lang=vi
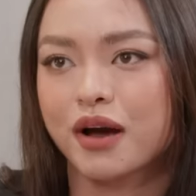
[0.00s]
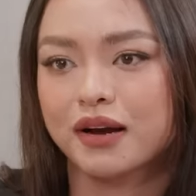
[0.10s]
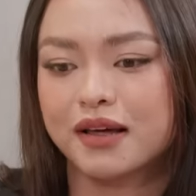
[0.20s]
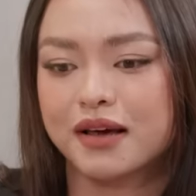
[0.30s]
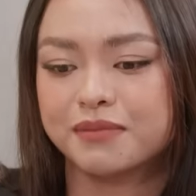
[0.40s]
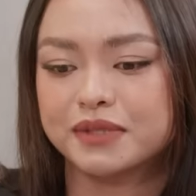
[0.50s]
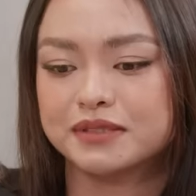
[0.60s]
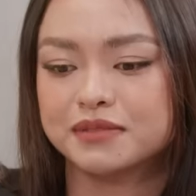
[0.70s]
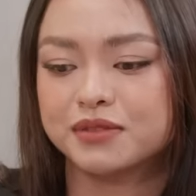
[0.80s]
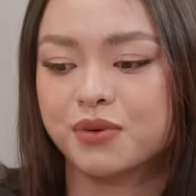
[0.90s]
hoặc là
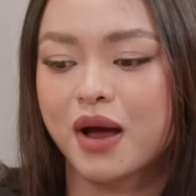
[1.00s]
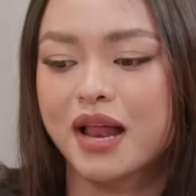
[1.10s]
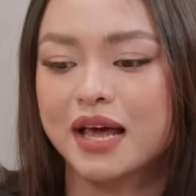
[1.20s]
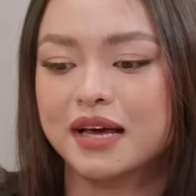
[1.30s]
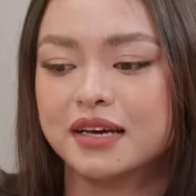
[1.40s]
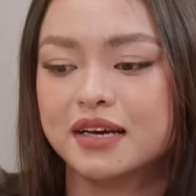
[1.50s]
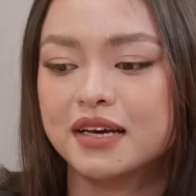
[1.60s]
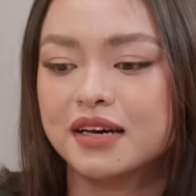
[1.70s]
mình quá là